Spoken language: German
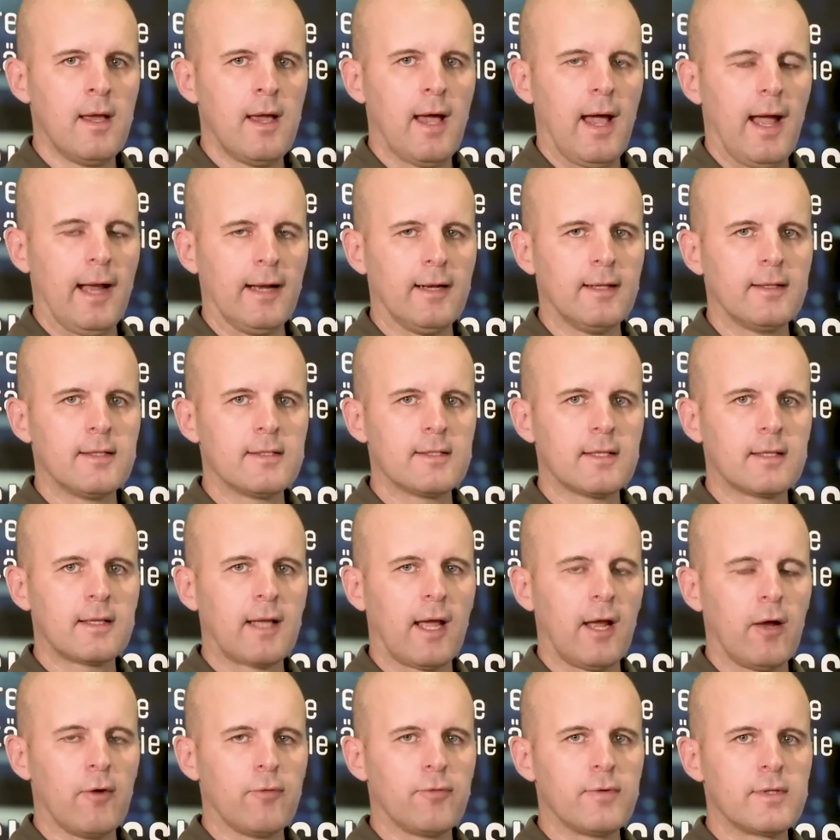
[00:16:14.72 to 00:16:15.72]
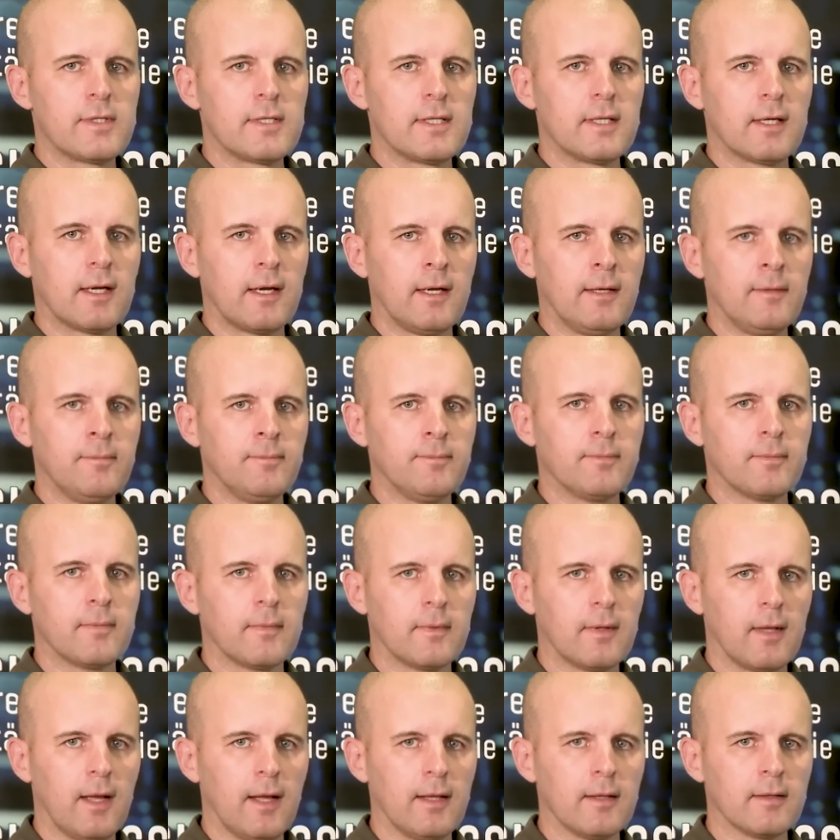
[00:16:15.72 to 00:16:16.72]
Einer dieser drei Offiziere,
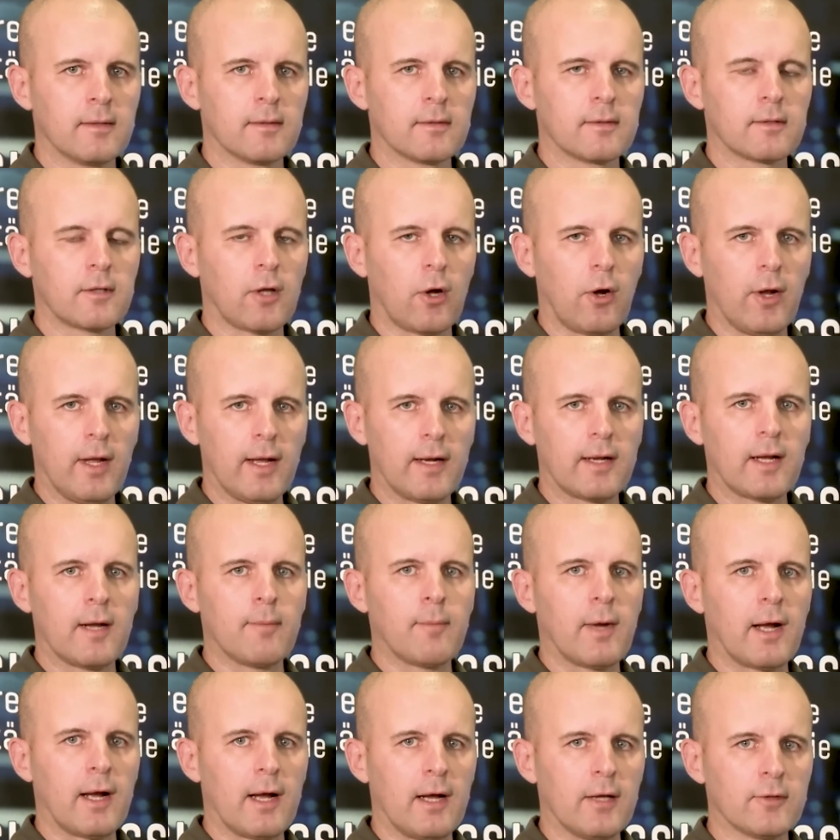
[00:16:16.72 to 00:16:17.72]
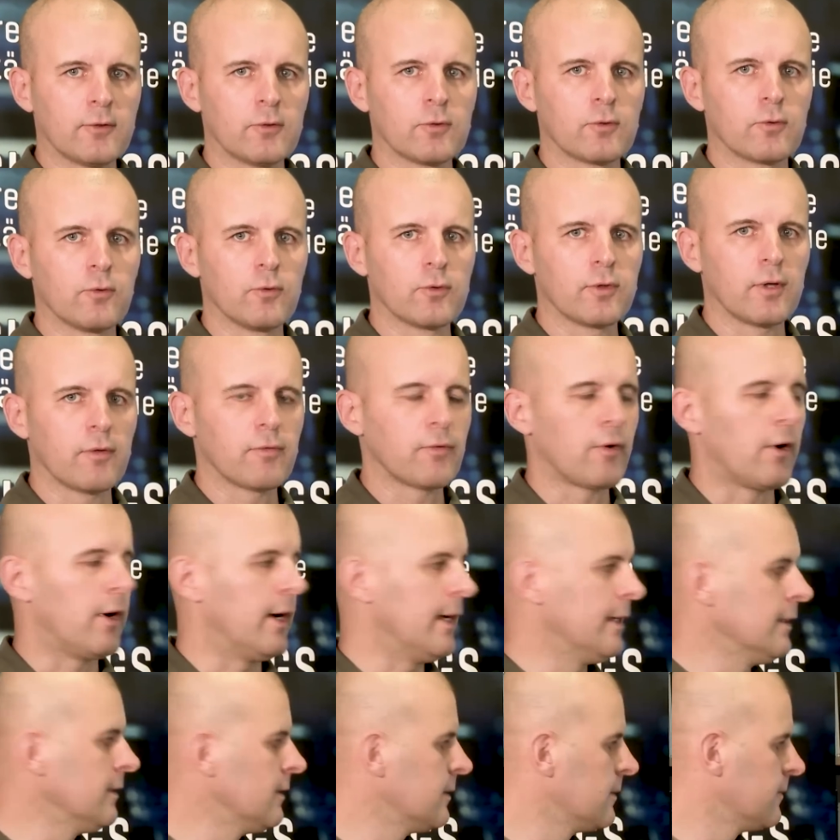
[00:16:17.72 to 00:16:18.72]
ein treuer Kamerad und guter
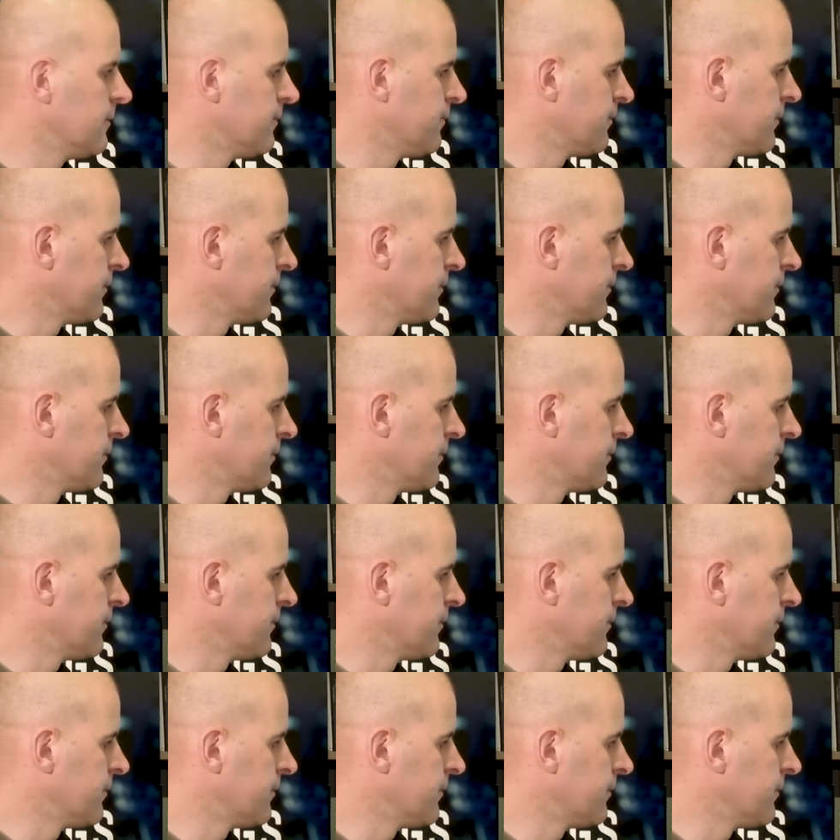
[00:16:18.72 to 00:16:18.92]
Freund,